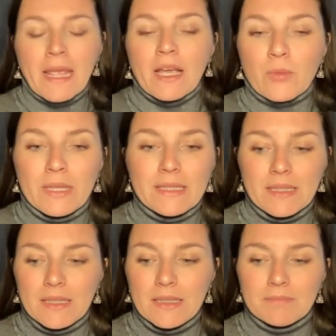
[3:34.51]

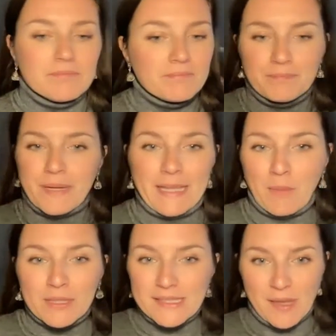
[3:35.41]
Quindi prendiamo
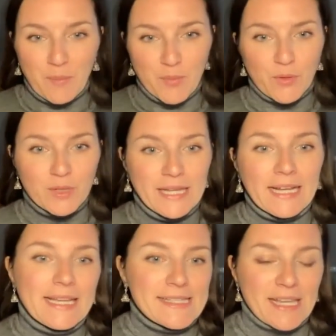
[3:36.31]
ad esempio
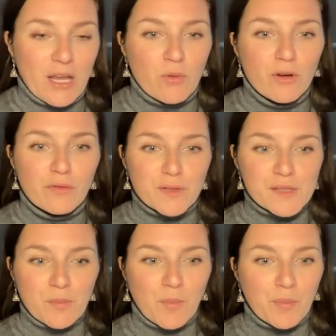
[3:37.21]
l'inglese che è quello forse
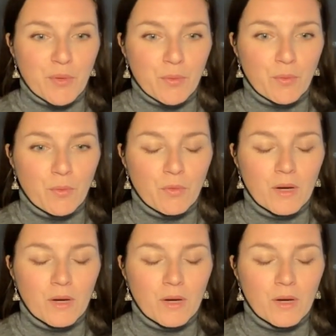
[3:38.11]
un po' più...